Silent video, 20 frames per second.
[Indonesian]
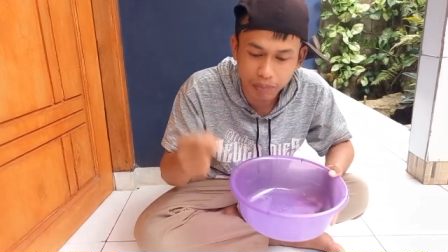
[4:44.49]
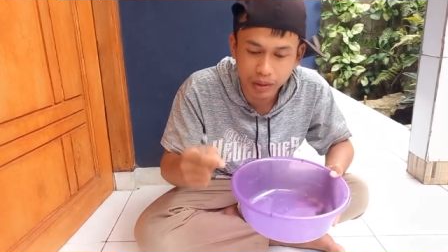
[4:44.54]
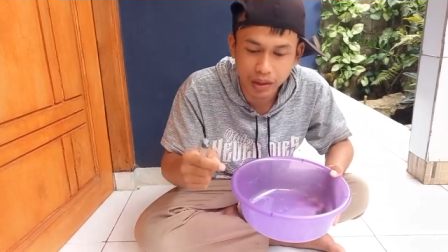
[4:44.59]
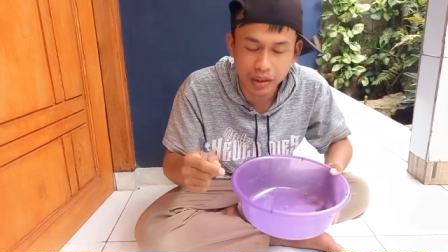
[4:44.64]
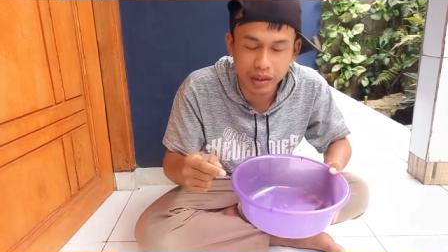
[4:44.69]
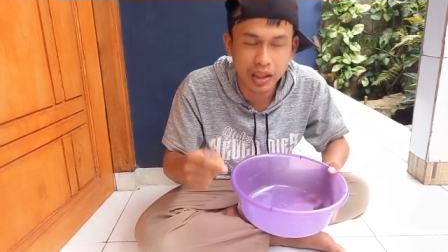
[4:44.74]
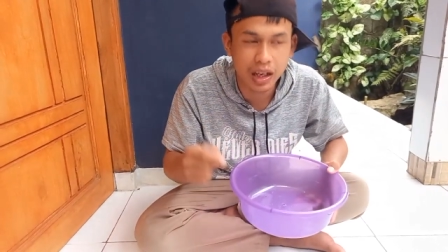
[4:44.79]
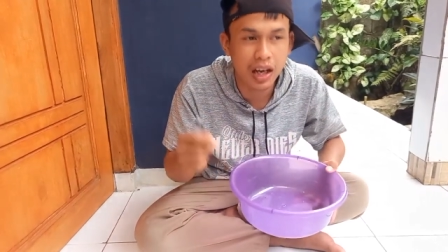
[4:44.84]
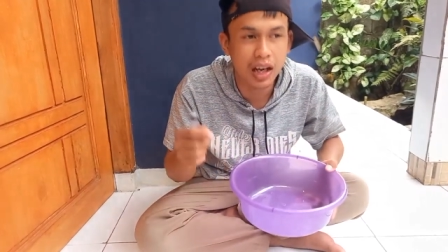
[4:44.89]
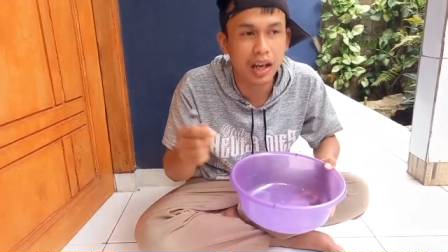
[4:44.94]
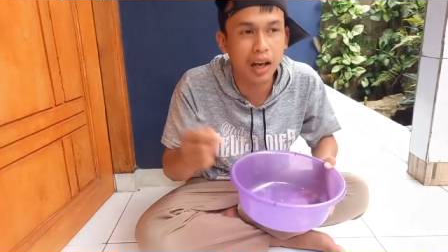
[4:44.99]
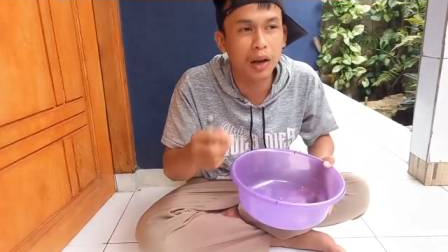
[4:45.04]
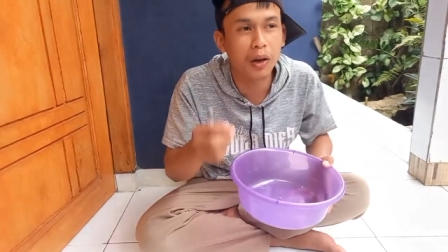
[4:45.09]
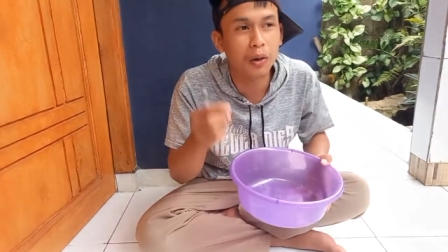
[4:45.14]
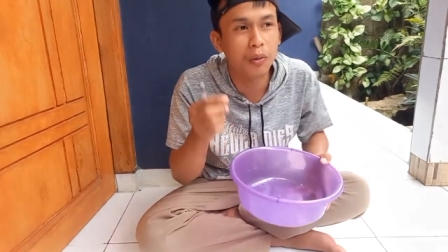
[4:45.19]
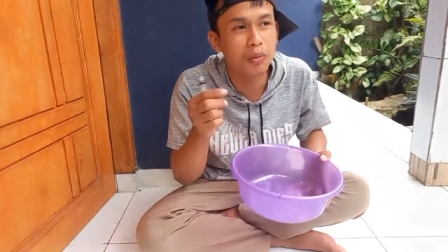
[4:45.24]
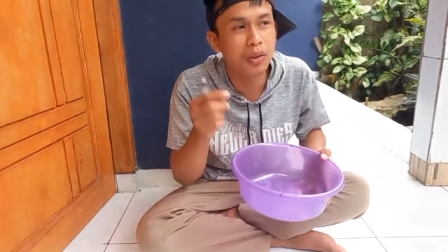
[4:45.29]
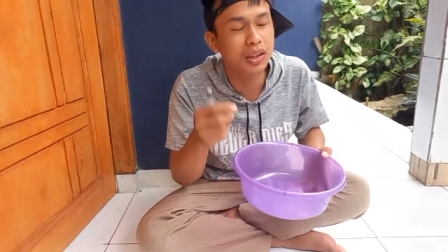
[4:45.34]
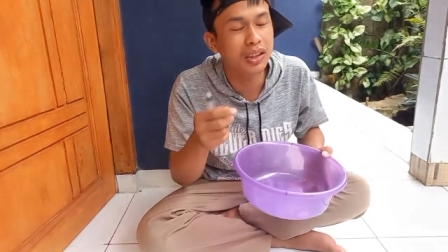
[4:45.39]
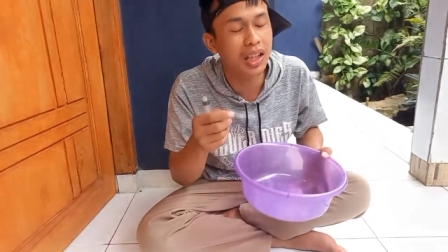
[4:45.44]
nah
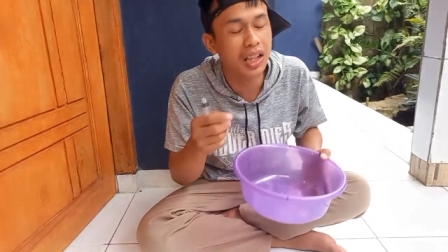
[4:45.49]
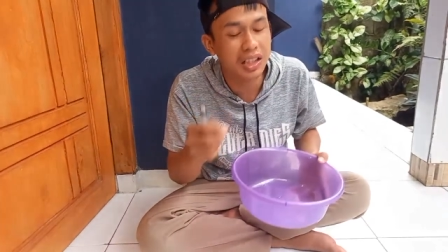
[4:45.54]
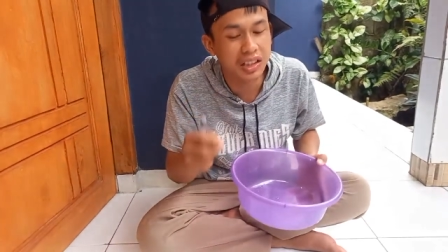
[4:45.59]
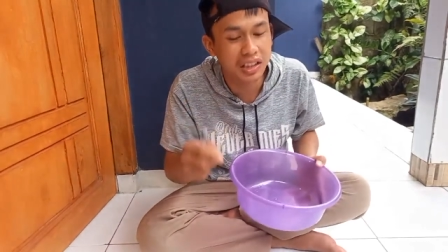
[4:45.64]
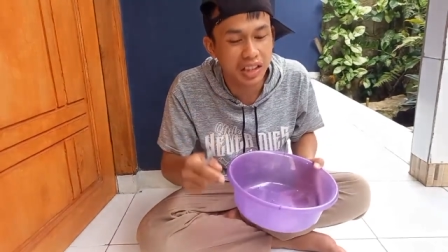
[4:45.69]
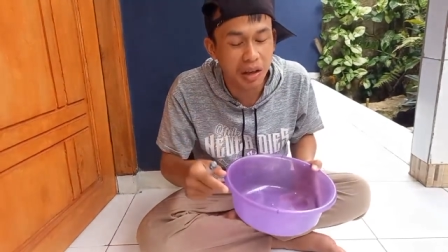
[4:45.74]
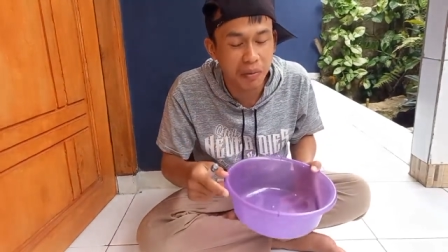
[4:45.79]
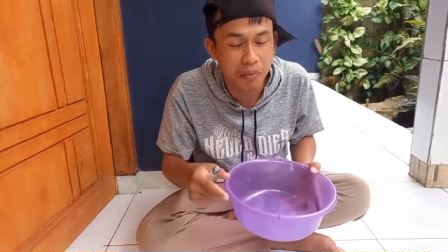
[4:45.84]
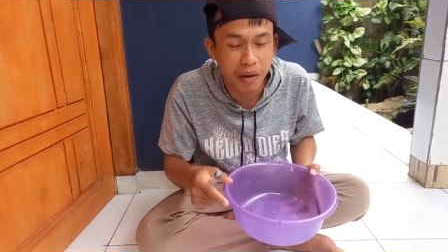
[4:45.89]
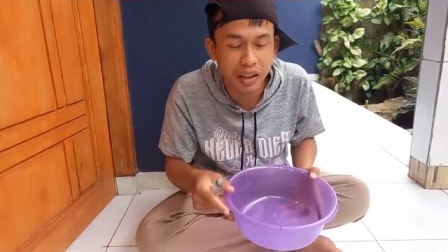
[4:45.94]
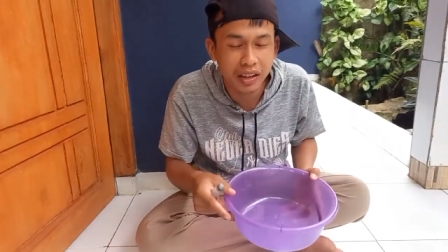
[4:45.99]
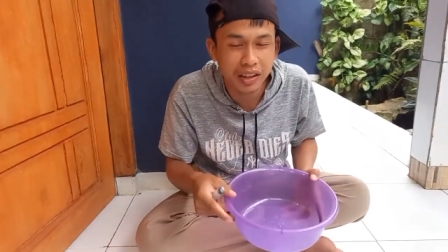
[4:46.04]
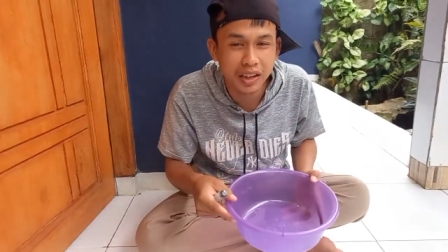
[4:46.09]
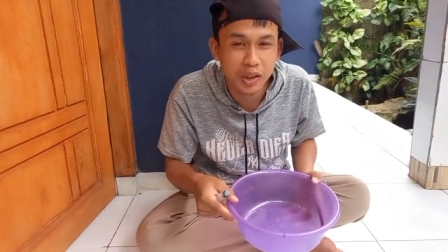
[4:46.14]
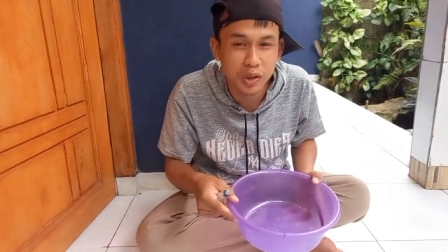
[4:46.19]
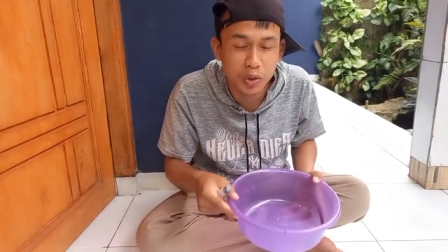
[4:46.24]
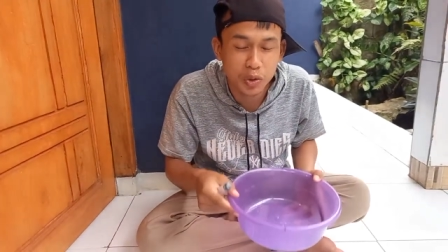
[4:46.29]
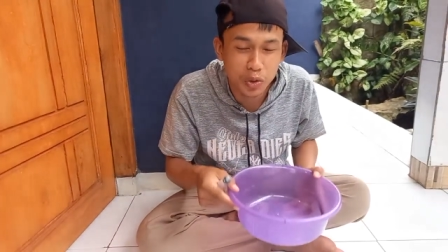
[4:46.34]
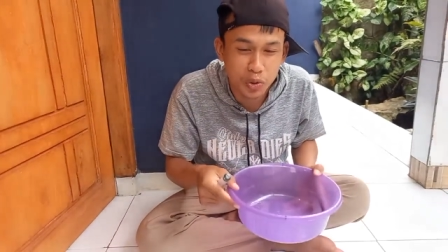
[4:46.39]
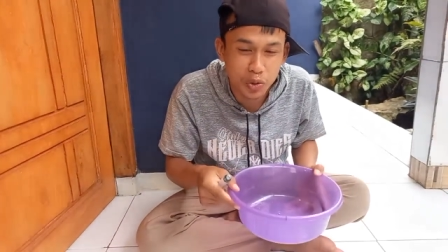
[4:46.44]
kalau bisa siapkan
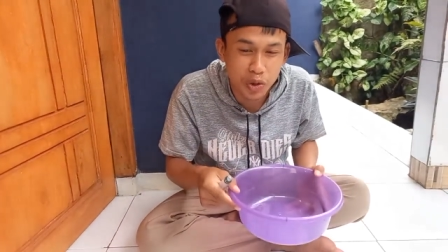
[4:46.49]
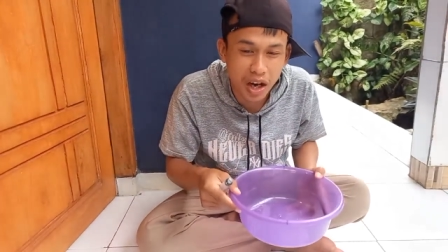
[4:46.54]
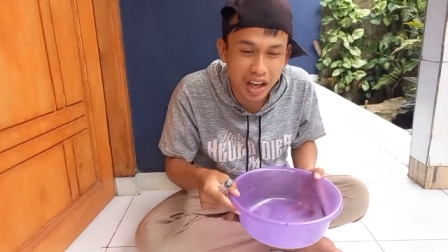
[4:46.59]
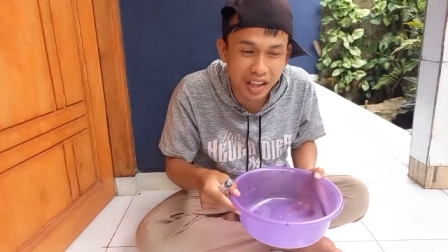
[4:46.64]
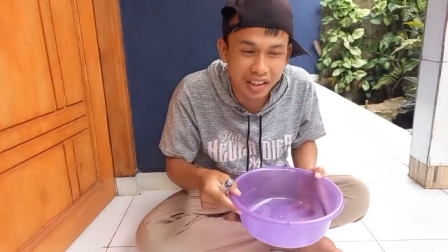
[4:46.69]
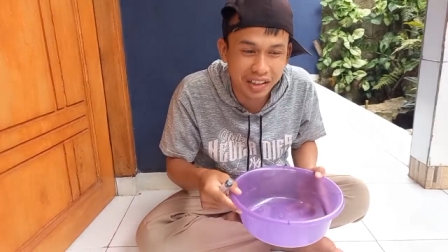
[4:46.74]
tisu juga